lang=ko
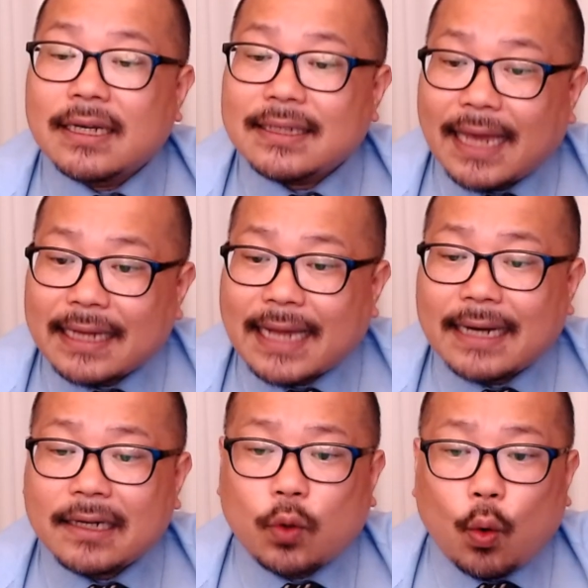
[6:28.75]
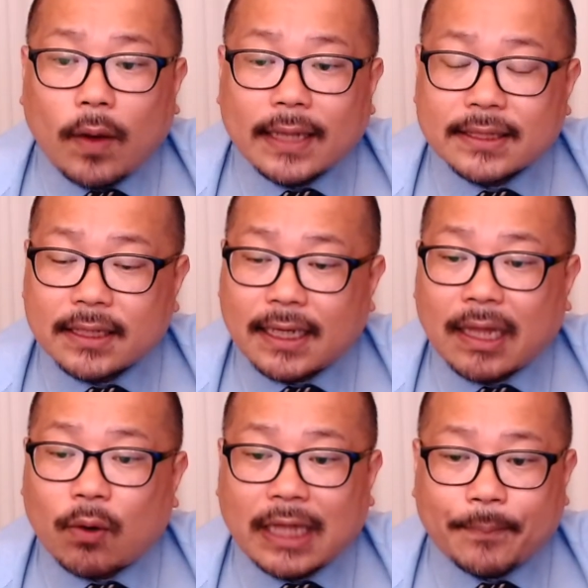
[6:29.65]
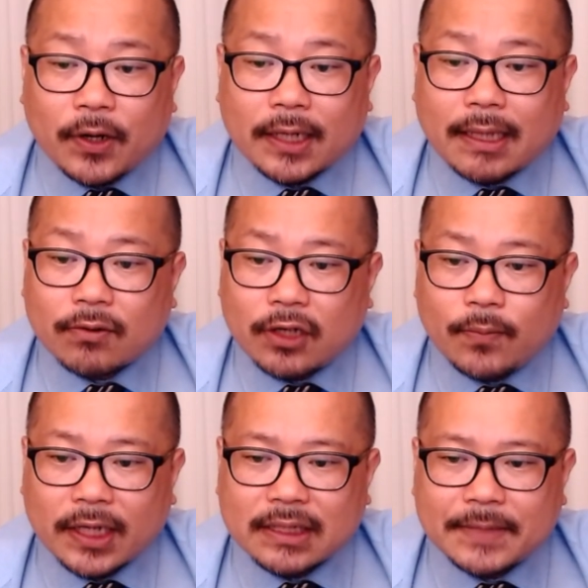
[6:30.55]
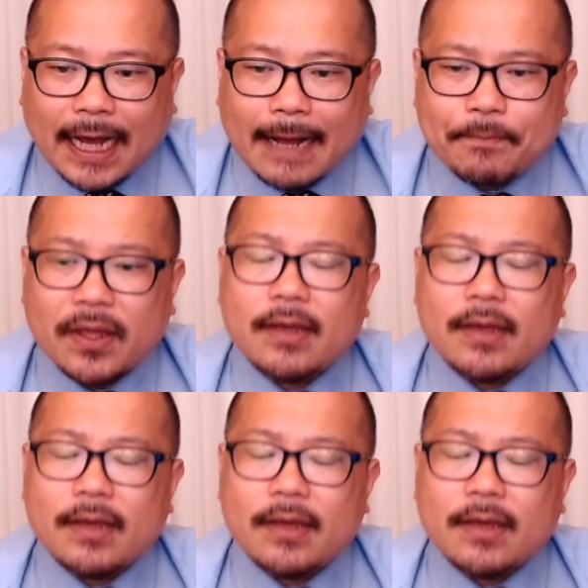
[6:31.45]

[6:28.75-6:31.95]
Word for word: 예산을 통과시키겠다고 답변했다고 설명했습니다.